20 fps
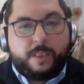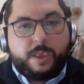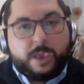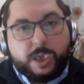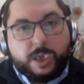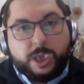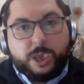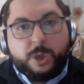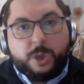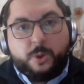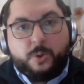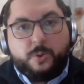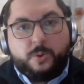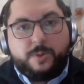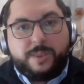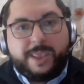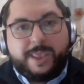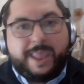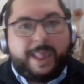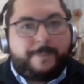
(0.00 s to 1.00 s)
Io
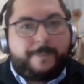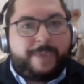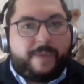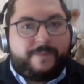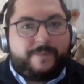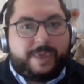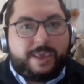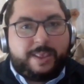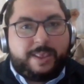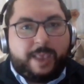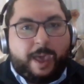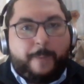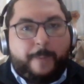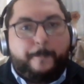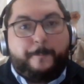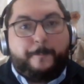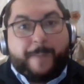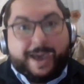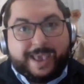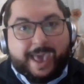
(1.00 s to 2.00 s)
nella mia vita,
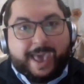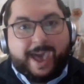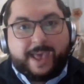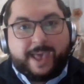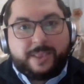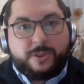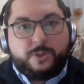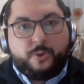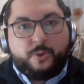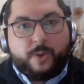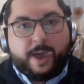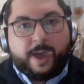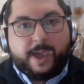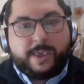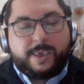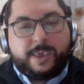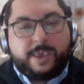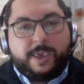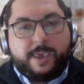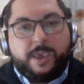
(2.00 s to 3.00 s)
pagando
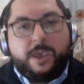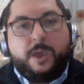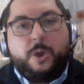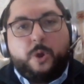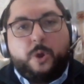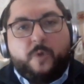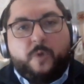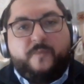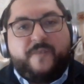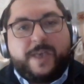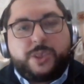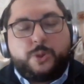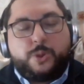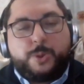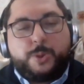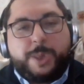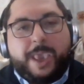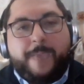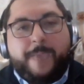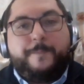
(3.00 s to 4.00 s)
anche, ho fatto
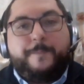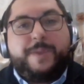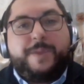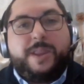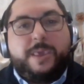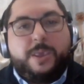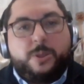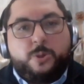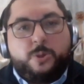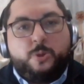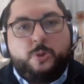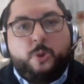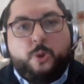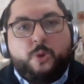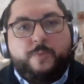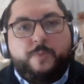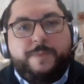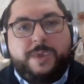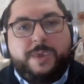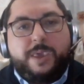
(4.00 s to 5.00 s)
sempre
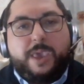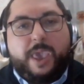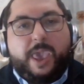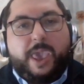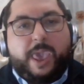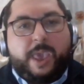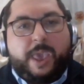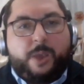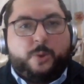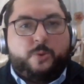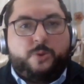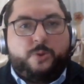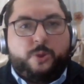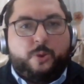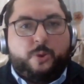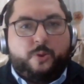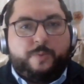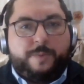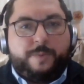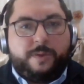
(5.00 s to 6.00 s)
nomi e
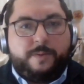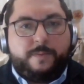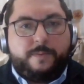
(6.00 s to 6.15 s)
cognomi.